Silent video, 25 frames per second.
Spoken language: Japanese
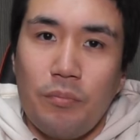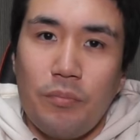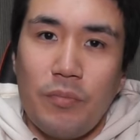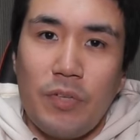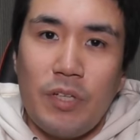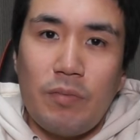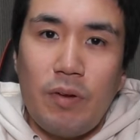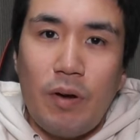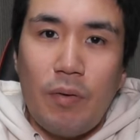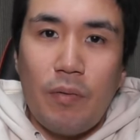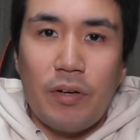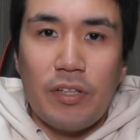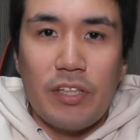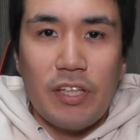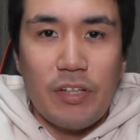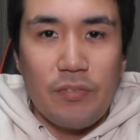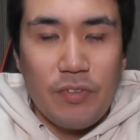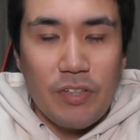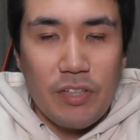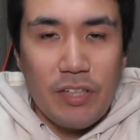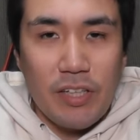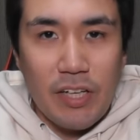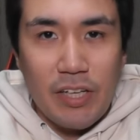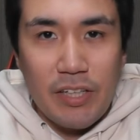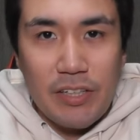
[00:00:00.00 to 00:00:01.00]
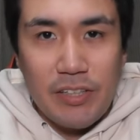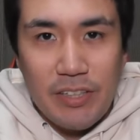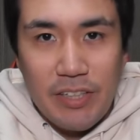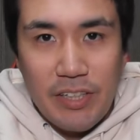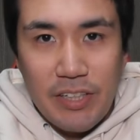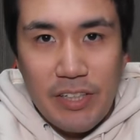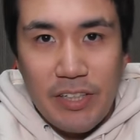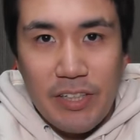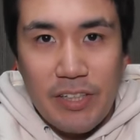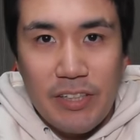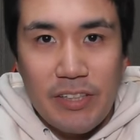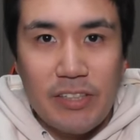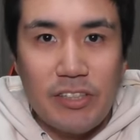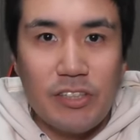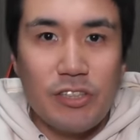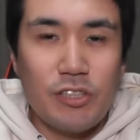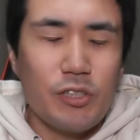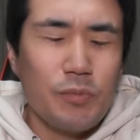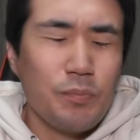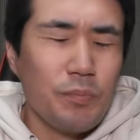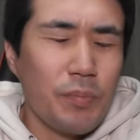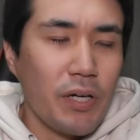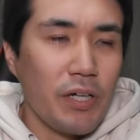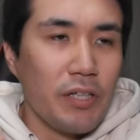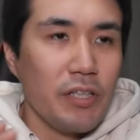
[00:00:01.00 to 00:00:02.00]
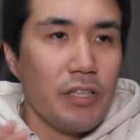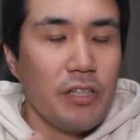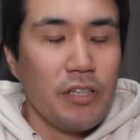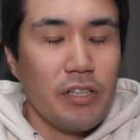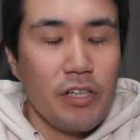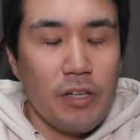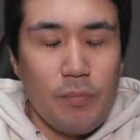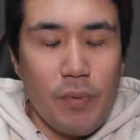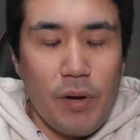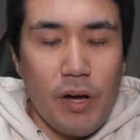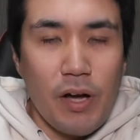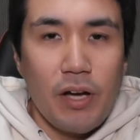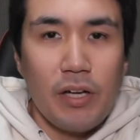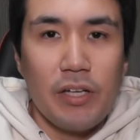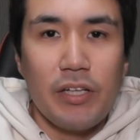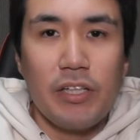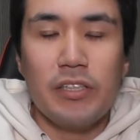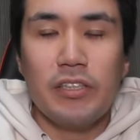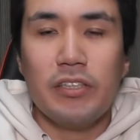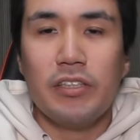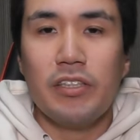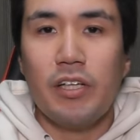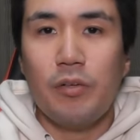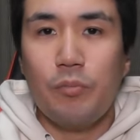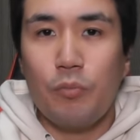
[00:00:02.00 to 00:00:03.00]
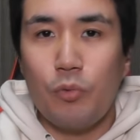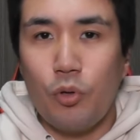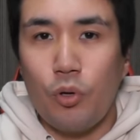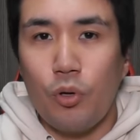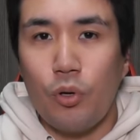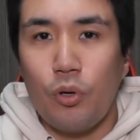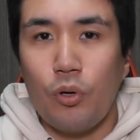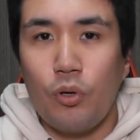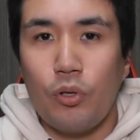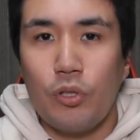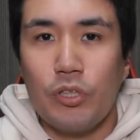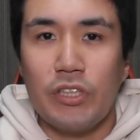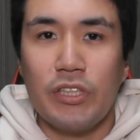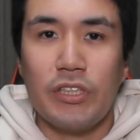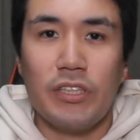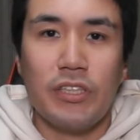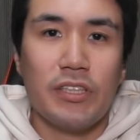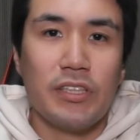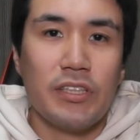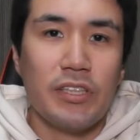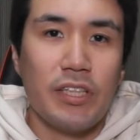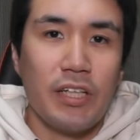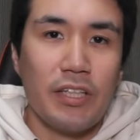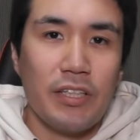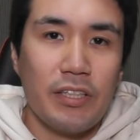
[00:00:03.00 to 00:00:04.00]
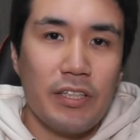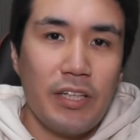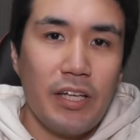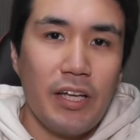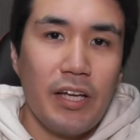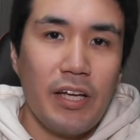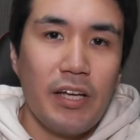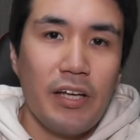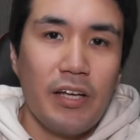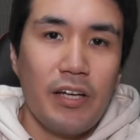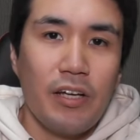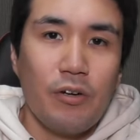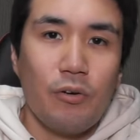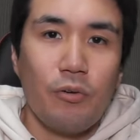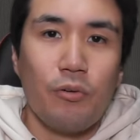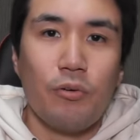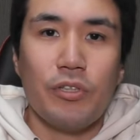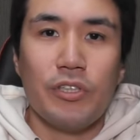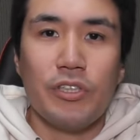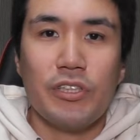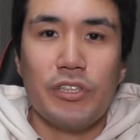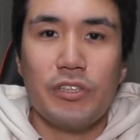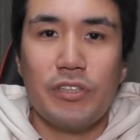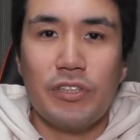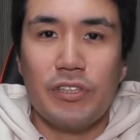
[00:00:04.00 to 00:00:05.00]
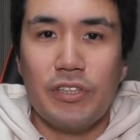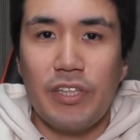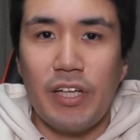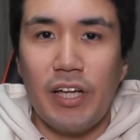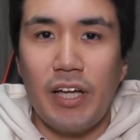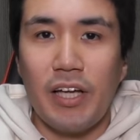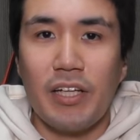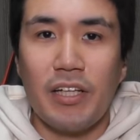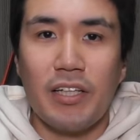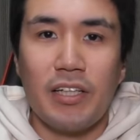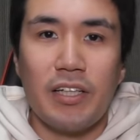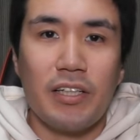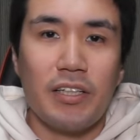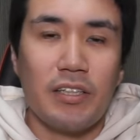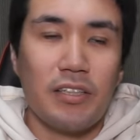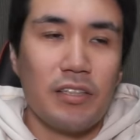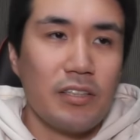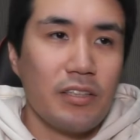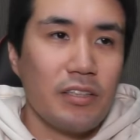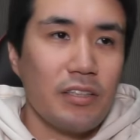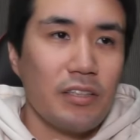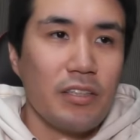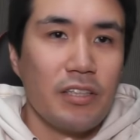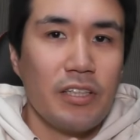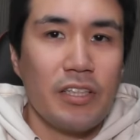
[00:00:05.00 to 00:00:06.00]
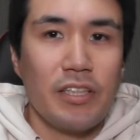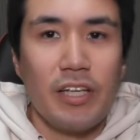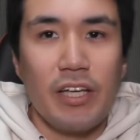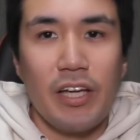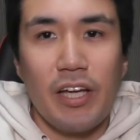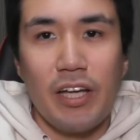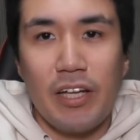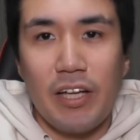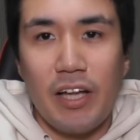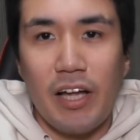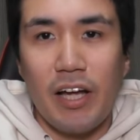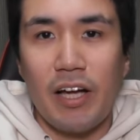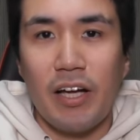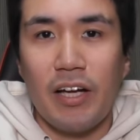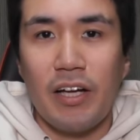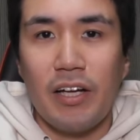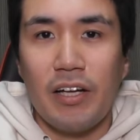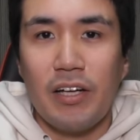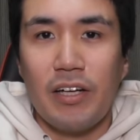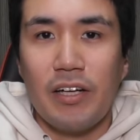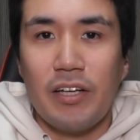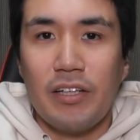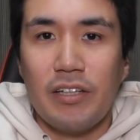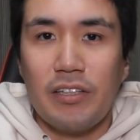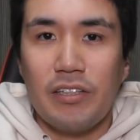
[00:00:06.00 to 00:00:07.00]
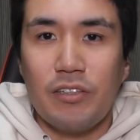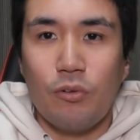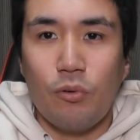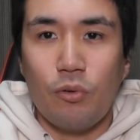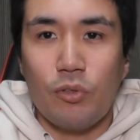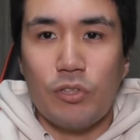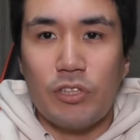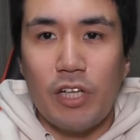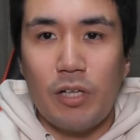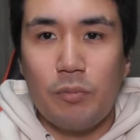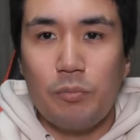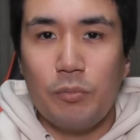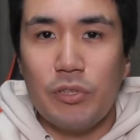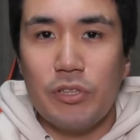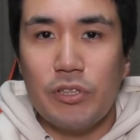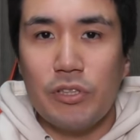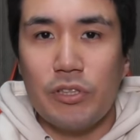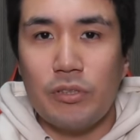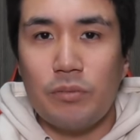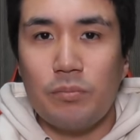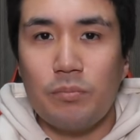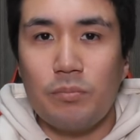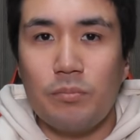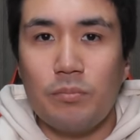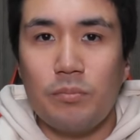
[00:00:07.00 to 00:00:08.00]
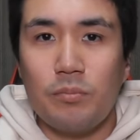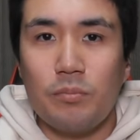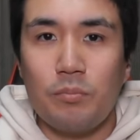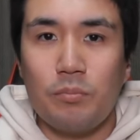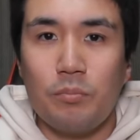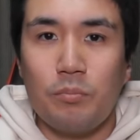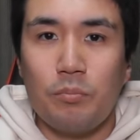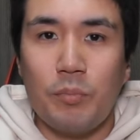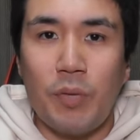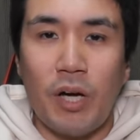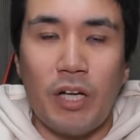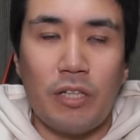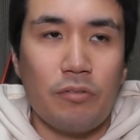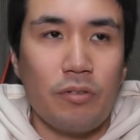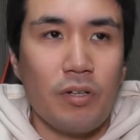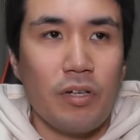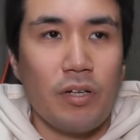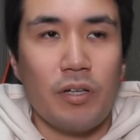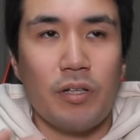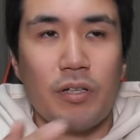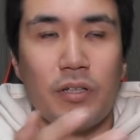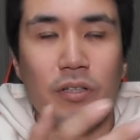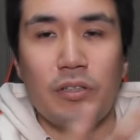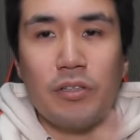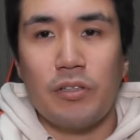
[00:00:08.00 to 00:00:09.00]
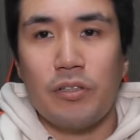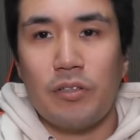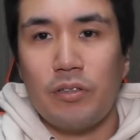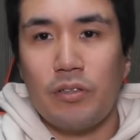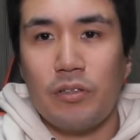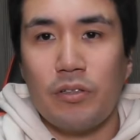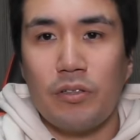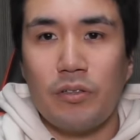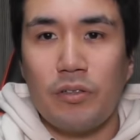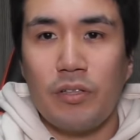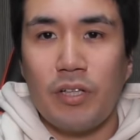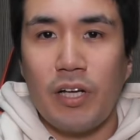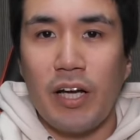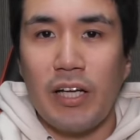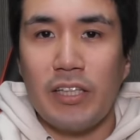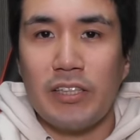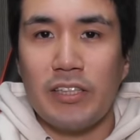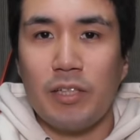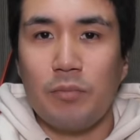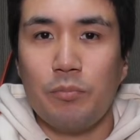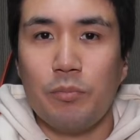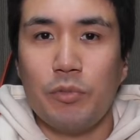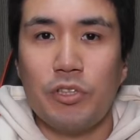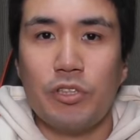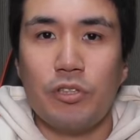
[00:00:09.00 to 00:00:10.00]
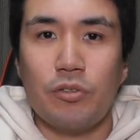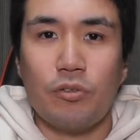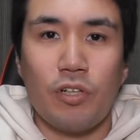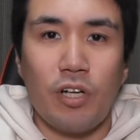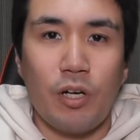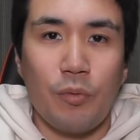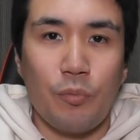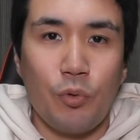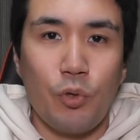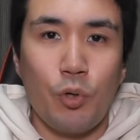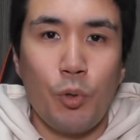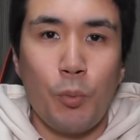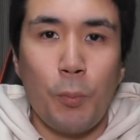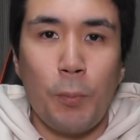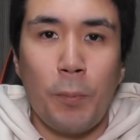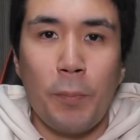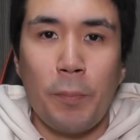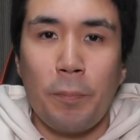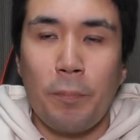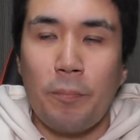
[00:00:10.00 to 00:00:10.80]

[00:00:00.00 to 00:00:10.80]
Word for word: 今までみたいにスーパーに行けばいつでも新鮮で美味しくて綺麗な農産物、まあ、あとは海産物とかも、